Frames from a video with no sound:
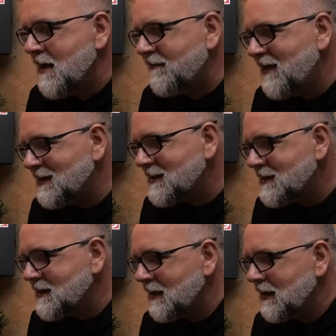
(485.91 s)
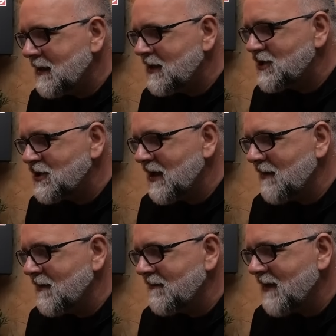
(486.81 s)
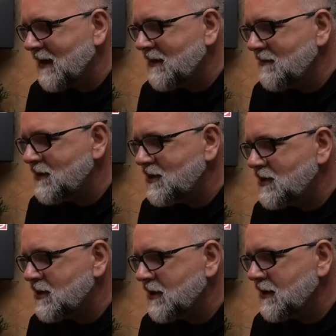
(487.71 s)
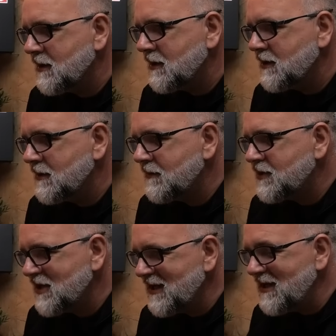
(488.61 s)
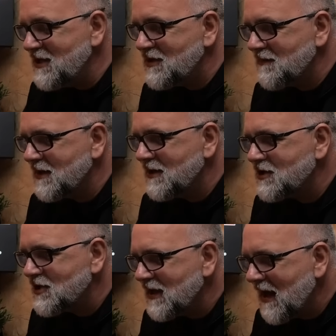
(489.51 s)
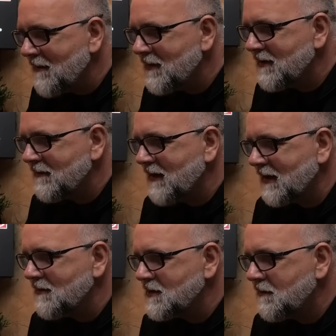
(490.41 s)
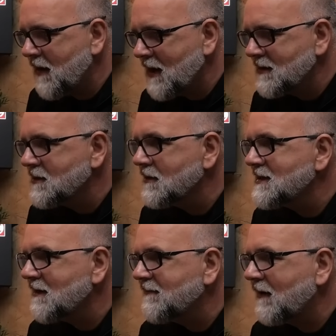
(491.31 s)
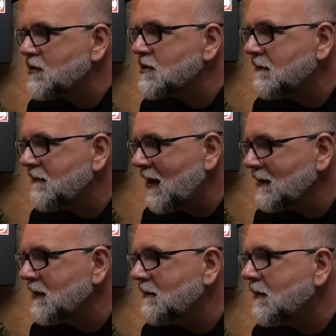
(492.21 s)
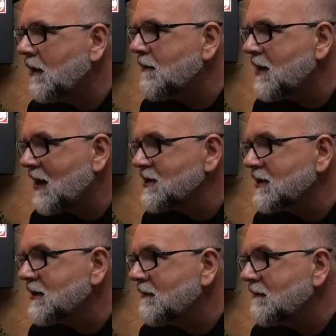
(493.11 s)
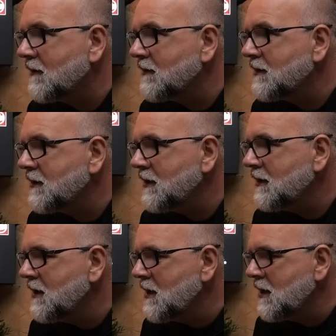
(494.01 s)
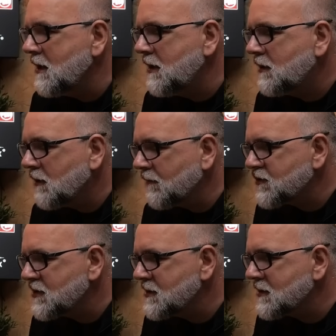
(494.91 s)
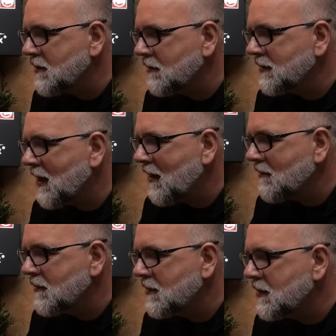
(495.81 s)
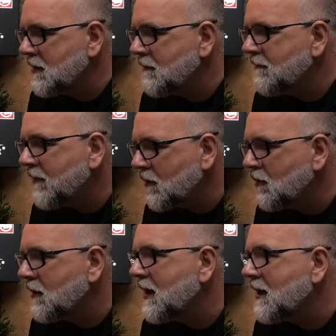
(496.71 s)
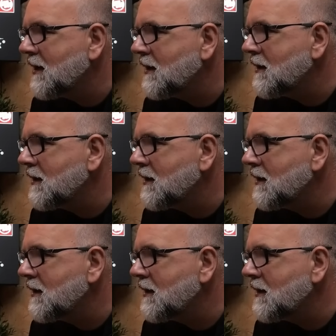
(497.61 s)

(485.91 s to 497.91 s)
Więc e, żyjemy w jakimś, e, żyliśmy, żyjemy w jakimś bardzo zafałszowanym obrazie tej wojny i to wszystko nam e, w ogóle,